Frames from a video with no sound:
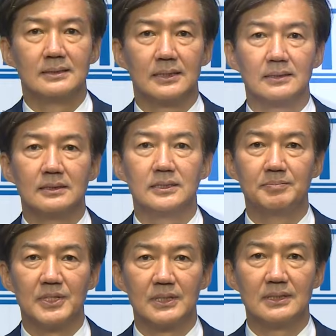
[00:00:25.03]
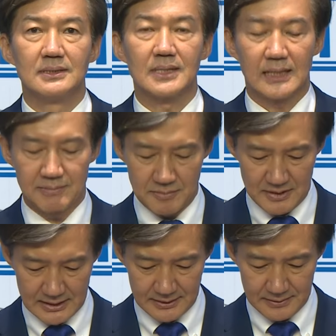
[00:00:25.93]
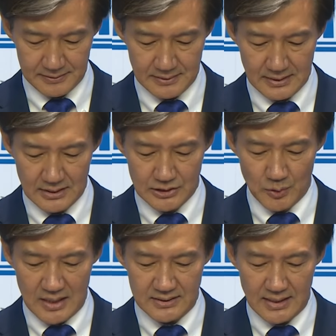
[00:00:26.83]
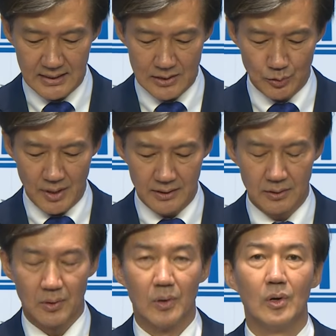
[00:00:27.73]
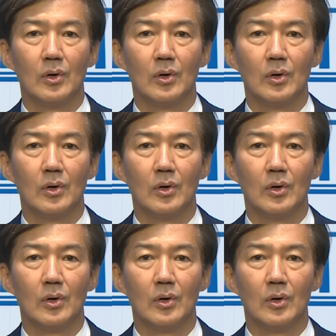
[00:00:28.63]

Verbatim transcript: 저는 흠결이 있는 사람입니다. 저와 제 가족의 일로